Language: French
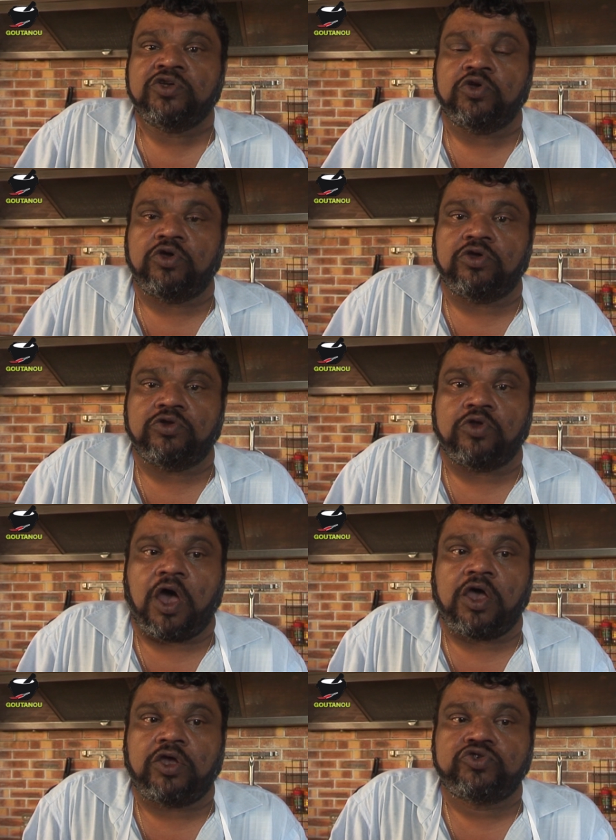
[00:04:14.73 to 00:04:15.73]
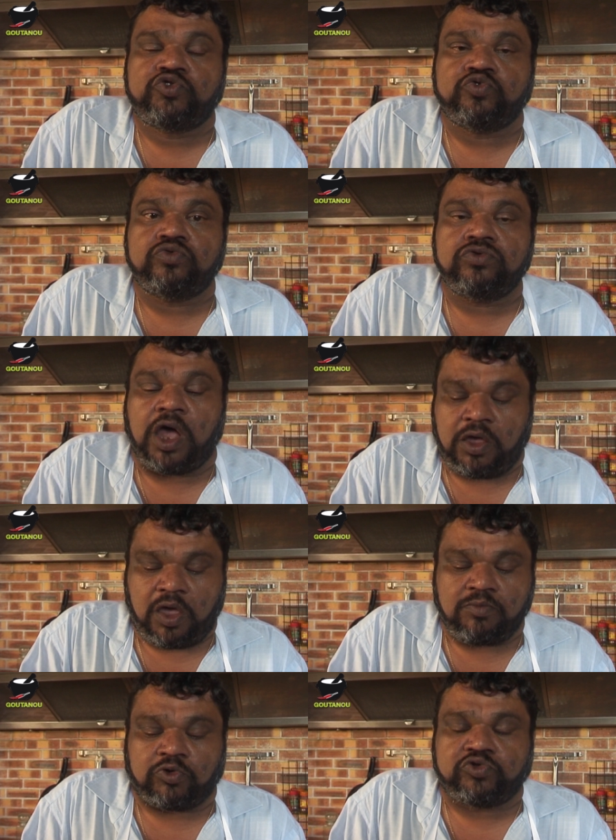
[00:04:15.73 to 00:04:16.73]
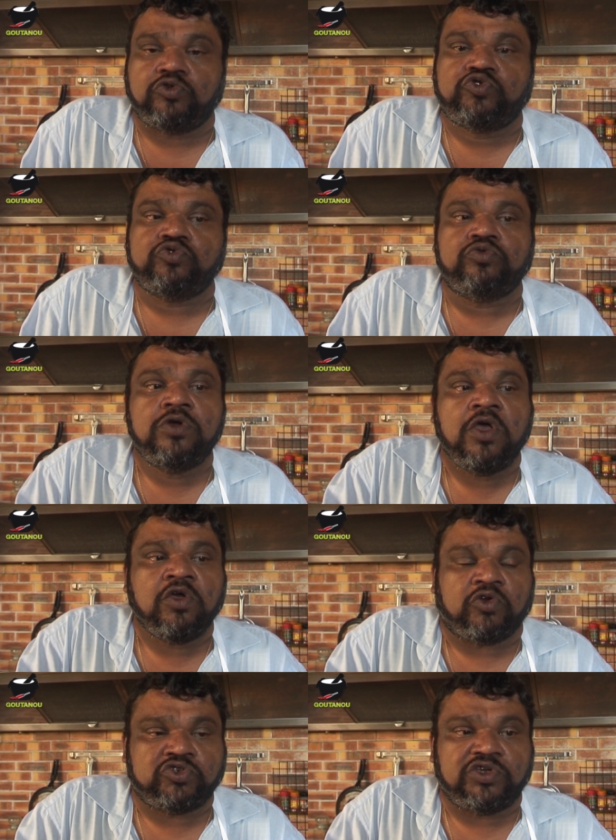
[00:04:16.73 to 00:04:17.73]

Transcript: euh, un chou, un, morceau de chou que